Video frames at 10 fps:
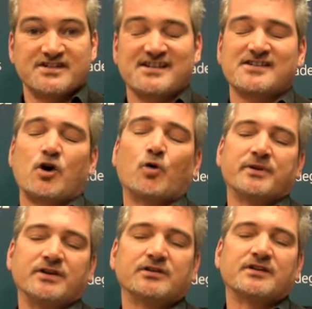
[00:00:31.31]
esas
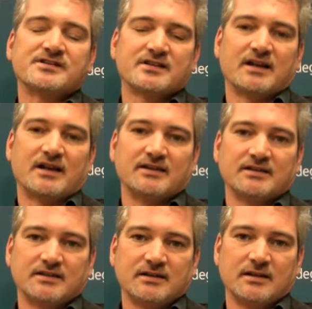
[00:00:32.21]
opiniones que la
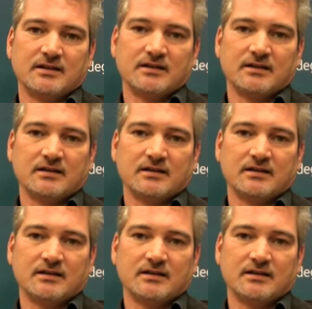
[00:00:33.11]
gente tiene